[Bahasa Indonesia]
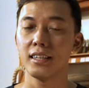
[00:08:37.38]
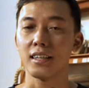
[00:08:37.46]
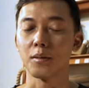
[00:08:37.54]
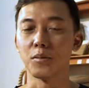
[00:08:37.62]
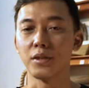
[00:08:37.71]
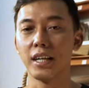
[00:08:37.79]

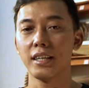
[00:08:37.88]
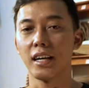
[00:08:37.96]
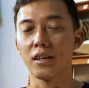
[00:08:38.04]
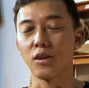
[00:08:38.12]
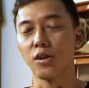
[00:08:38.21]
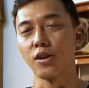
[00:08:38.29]
kemudian
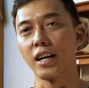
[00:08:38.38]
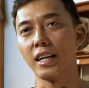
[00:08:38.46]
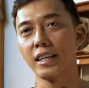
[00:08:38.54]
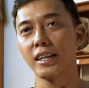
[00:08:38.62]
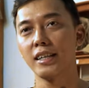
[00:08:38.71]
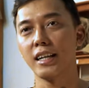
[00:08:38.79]
yang non
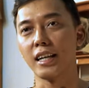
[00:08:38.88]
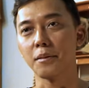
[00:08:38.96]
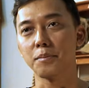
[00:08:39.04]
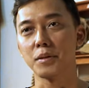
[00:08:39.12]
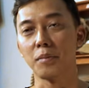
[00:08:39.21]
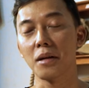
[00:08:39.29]
organik kan
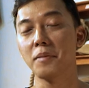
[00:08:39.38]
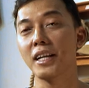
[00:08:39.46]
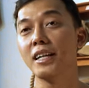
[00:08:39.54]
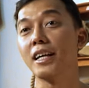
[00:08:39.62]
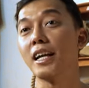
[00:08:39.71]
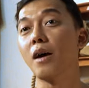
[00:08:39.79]
dari sebenarnya
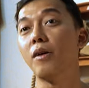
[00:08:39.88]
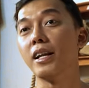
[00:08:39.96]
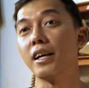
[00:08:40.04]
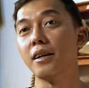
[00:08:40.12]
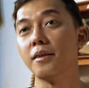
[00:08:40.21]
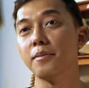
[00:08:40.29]
pilihan dari awal
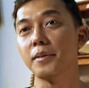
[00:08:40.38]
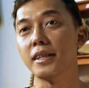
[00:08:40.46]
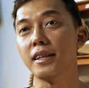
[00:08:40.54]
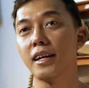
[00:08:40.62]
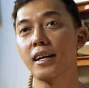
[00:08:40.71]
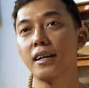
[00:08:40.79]
ya
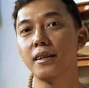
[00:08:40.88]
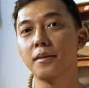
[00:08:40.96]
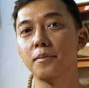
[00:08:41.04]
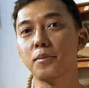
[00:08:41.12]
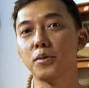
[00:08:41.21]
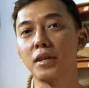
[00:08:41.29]
kita
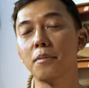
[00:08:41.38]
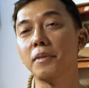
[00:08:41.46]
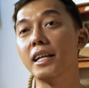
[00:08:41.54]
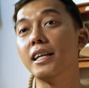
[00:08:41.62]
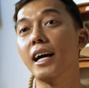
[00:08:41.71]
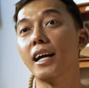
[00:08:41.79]
punya
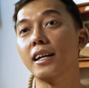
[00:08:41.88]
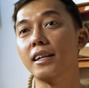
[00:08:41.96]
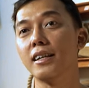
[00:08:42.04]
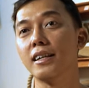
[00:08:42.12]
pilihan